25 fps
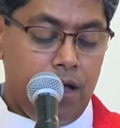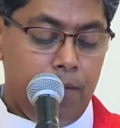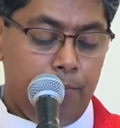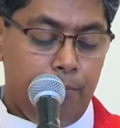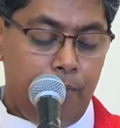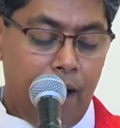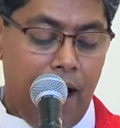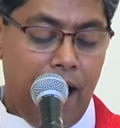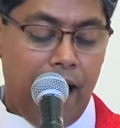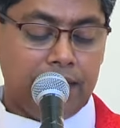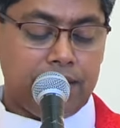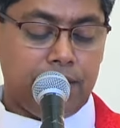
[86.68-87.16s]

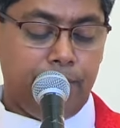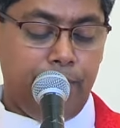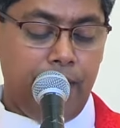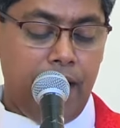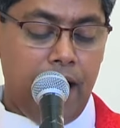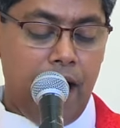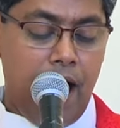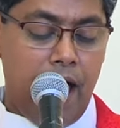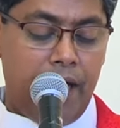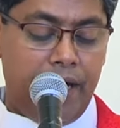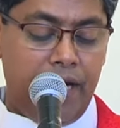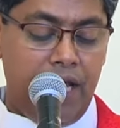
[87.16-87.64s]
बाद
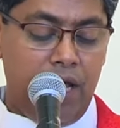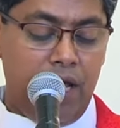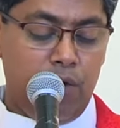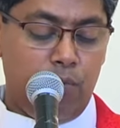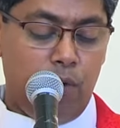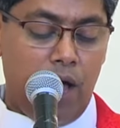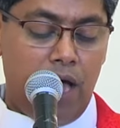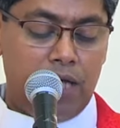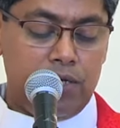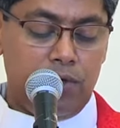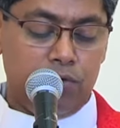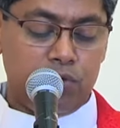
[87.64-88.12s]
में आने
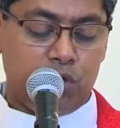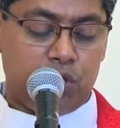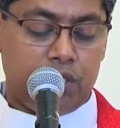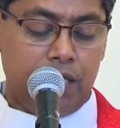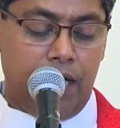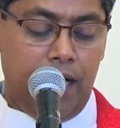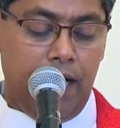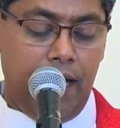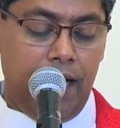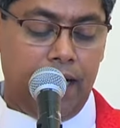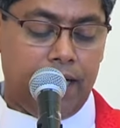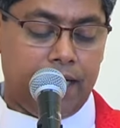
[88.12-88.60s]
वालों
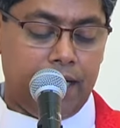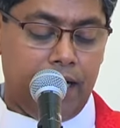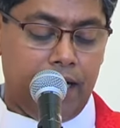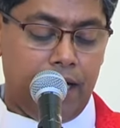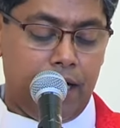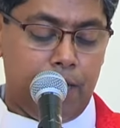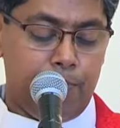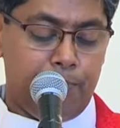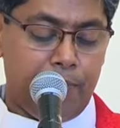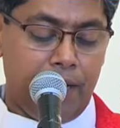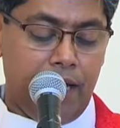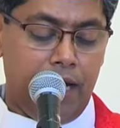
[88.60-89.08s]
से
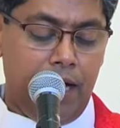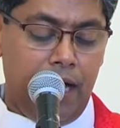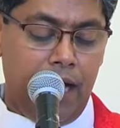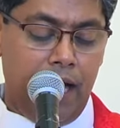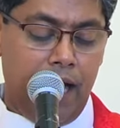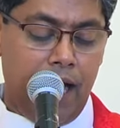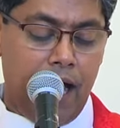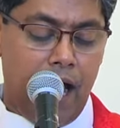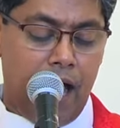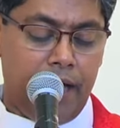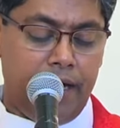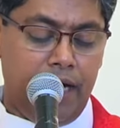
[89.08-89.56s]
लेकर
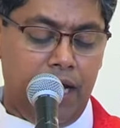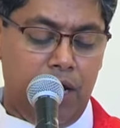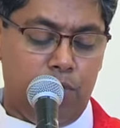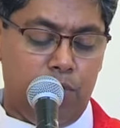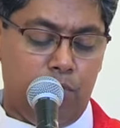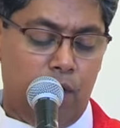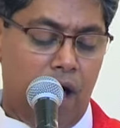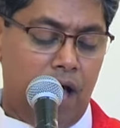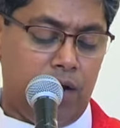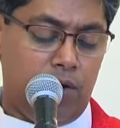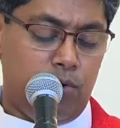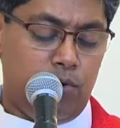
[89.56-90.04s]
पहले आने
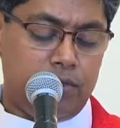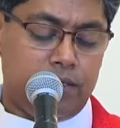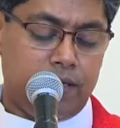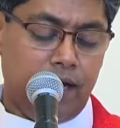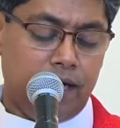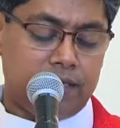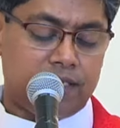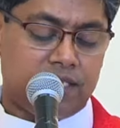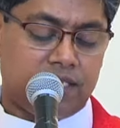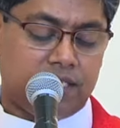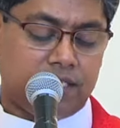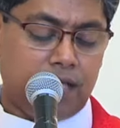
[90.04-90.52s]
वालों
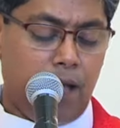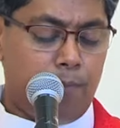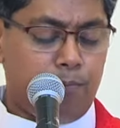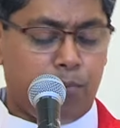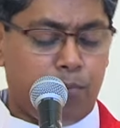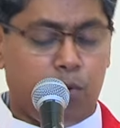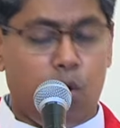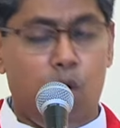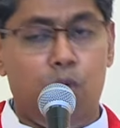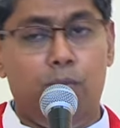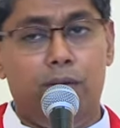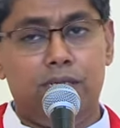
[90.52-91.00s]
तक
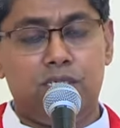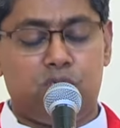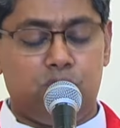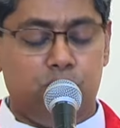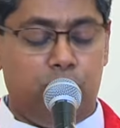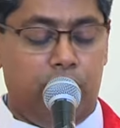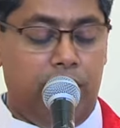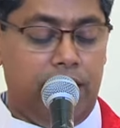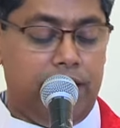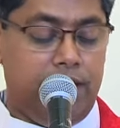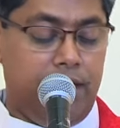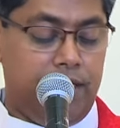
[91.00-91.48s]
सबको
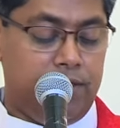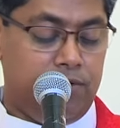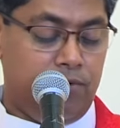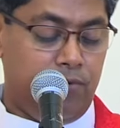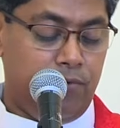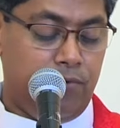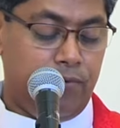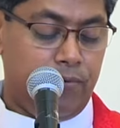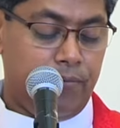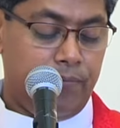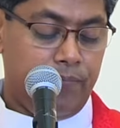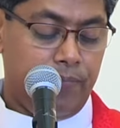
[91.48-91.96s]
मजदूरी दे
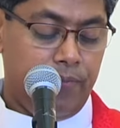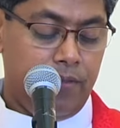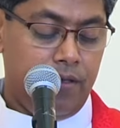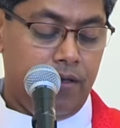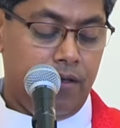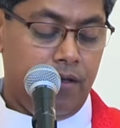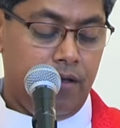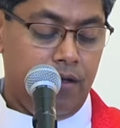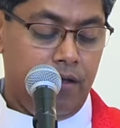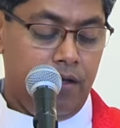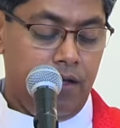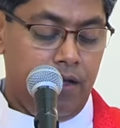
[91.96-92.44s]
दो
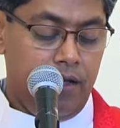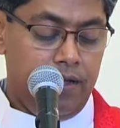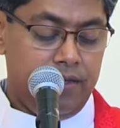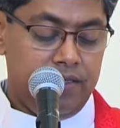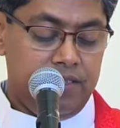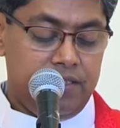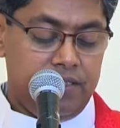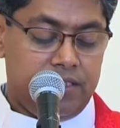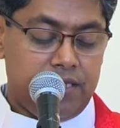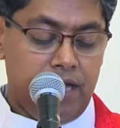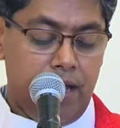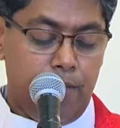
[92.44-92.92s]

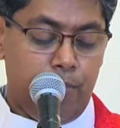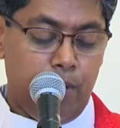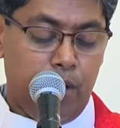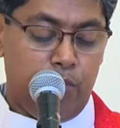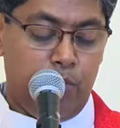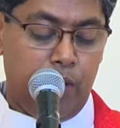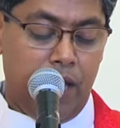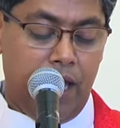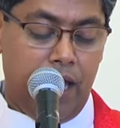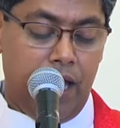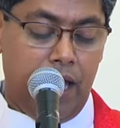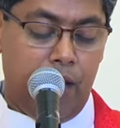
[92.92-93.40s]
जब
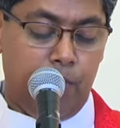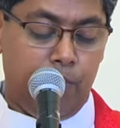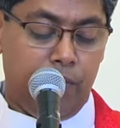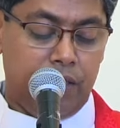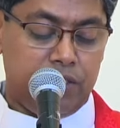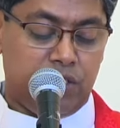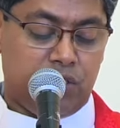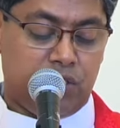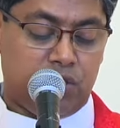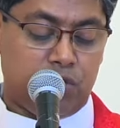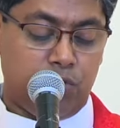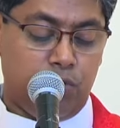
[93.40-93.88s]
वे
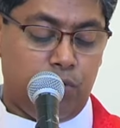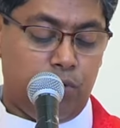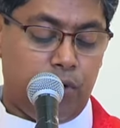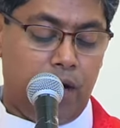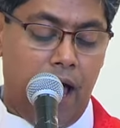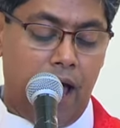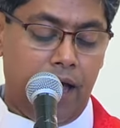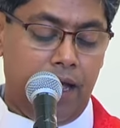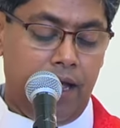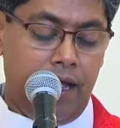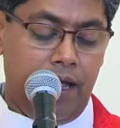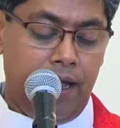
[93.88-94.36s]
मजदूर
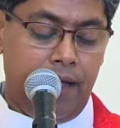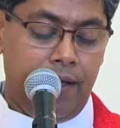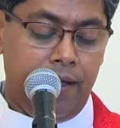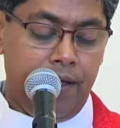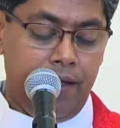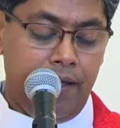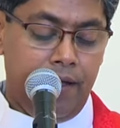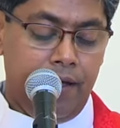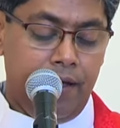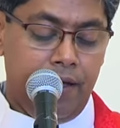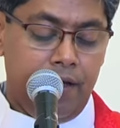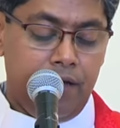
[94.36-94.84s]
आए
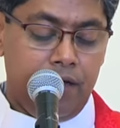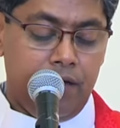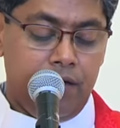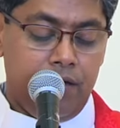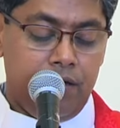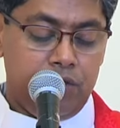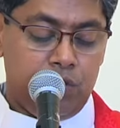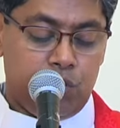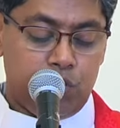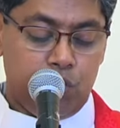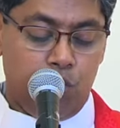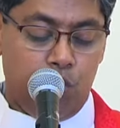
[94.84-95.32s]

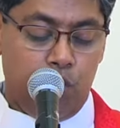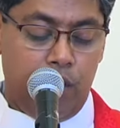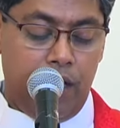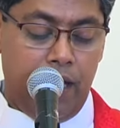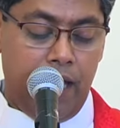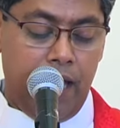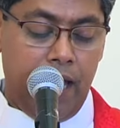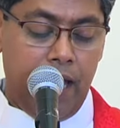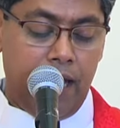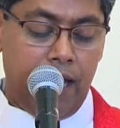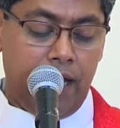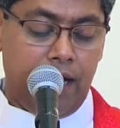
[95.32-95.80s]
जो
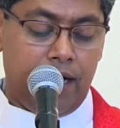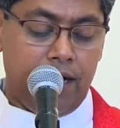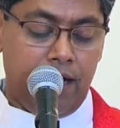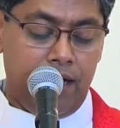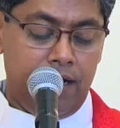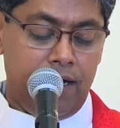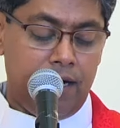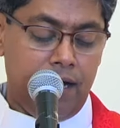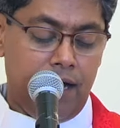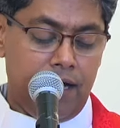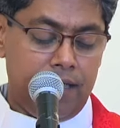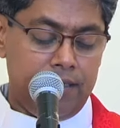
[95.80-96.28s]
एक
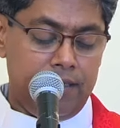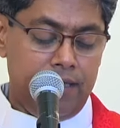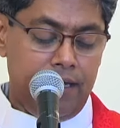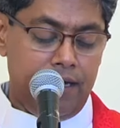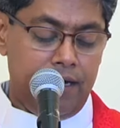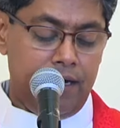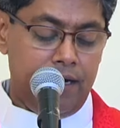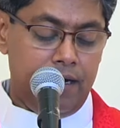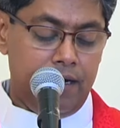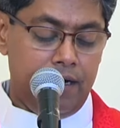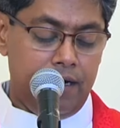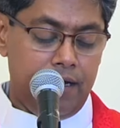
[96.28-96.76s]
घंटा
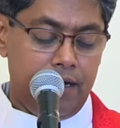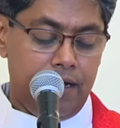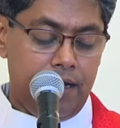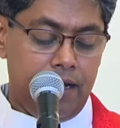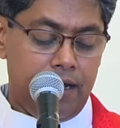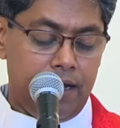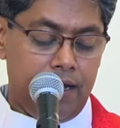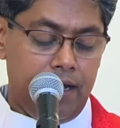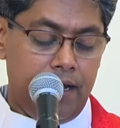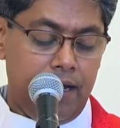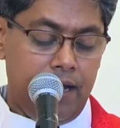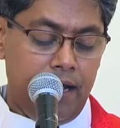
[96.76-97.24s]
दिन
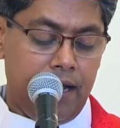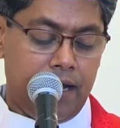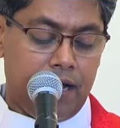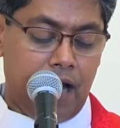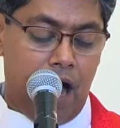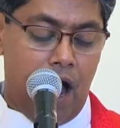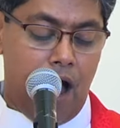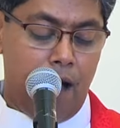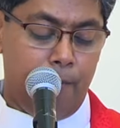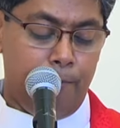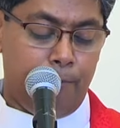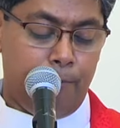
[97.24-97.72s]
रहे
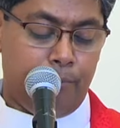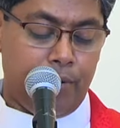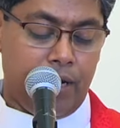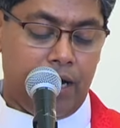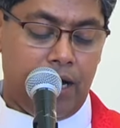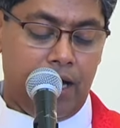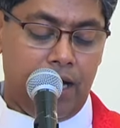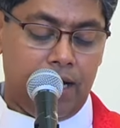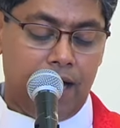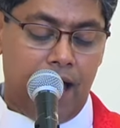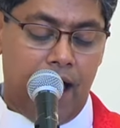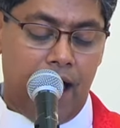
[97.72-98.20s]
काम पर
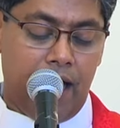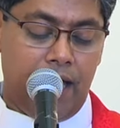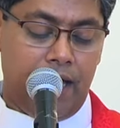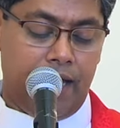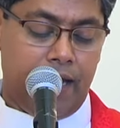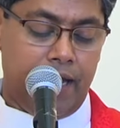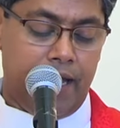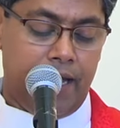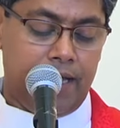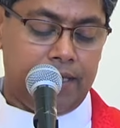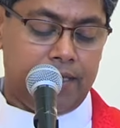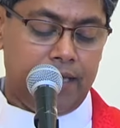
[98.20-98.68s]
लगाए
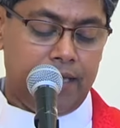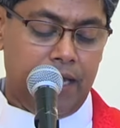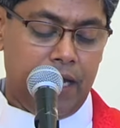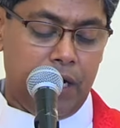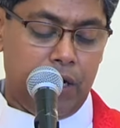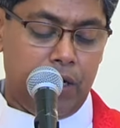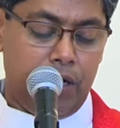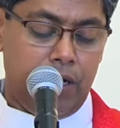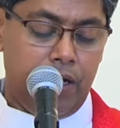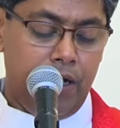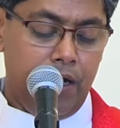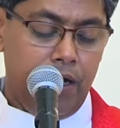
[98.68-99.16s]
गए थे
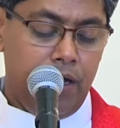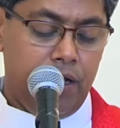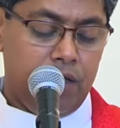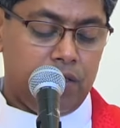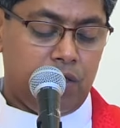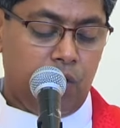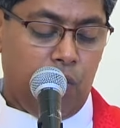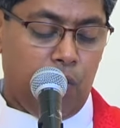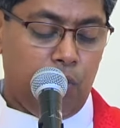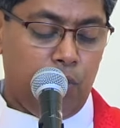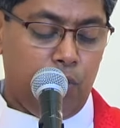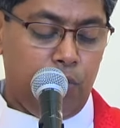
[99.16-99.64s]

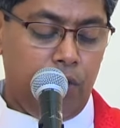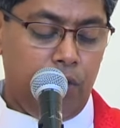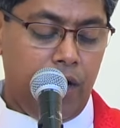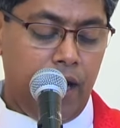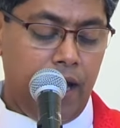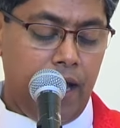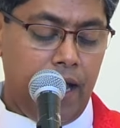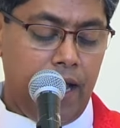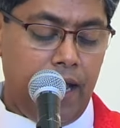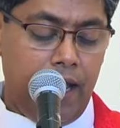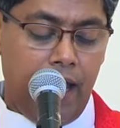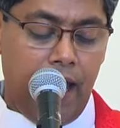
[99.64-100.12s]
तो
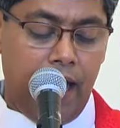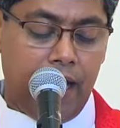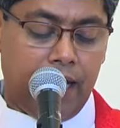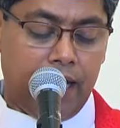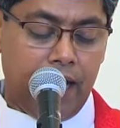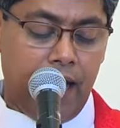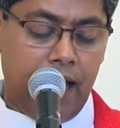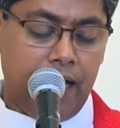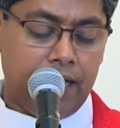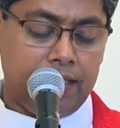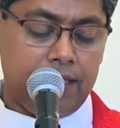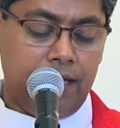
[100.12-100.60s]
उन्हें
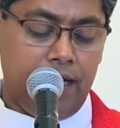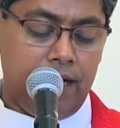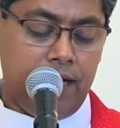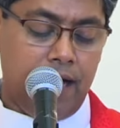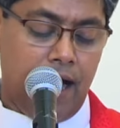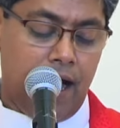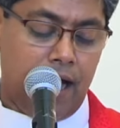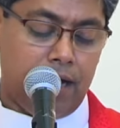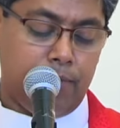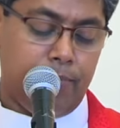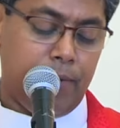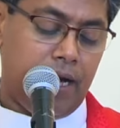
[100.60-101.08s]
एक एक
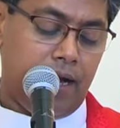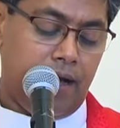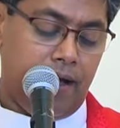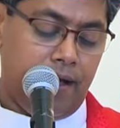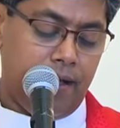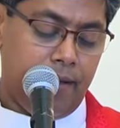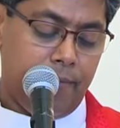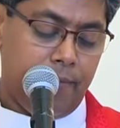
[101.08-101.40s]
दिनार मिला